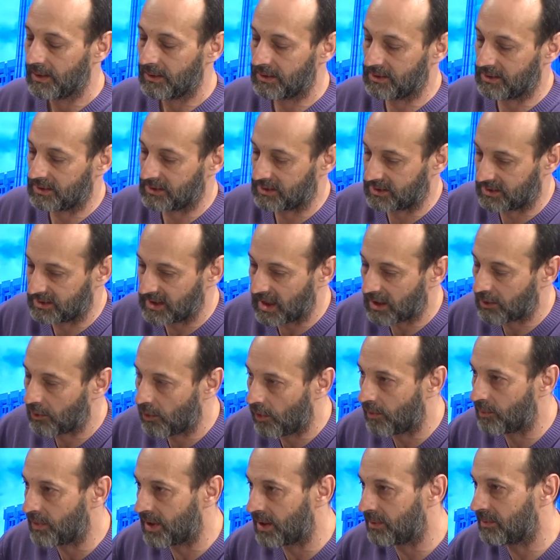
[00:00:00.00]

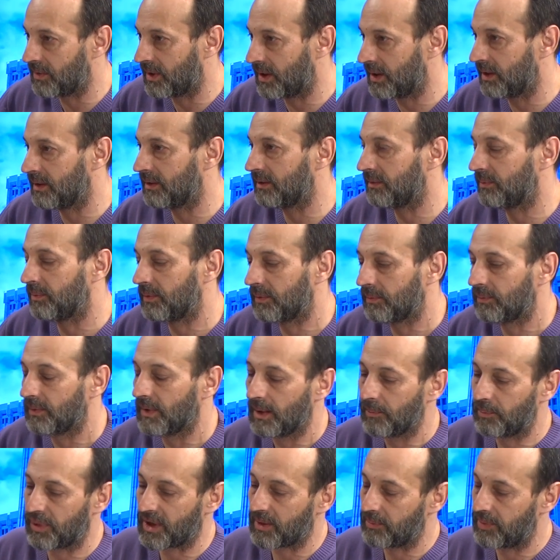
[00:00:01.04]
знакомая мне
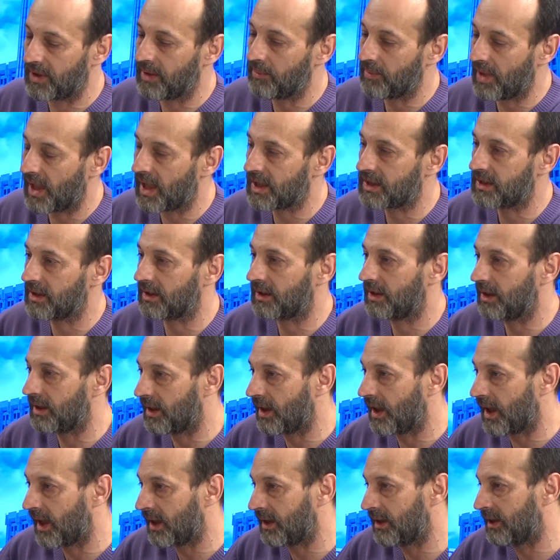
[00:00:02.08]
проблематика и
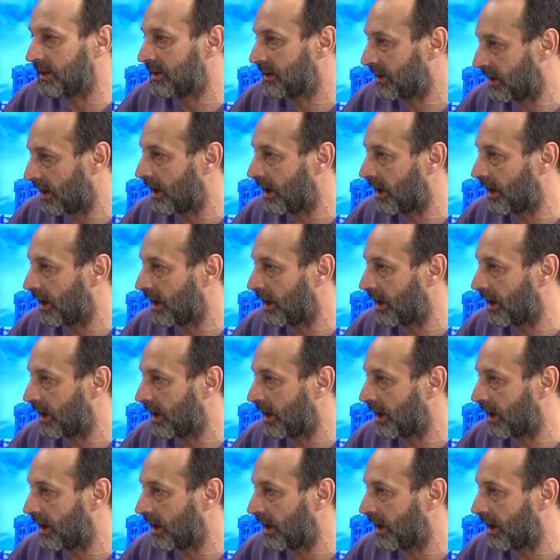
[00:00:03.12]
реальность,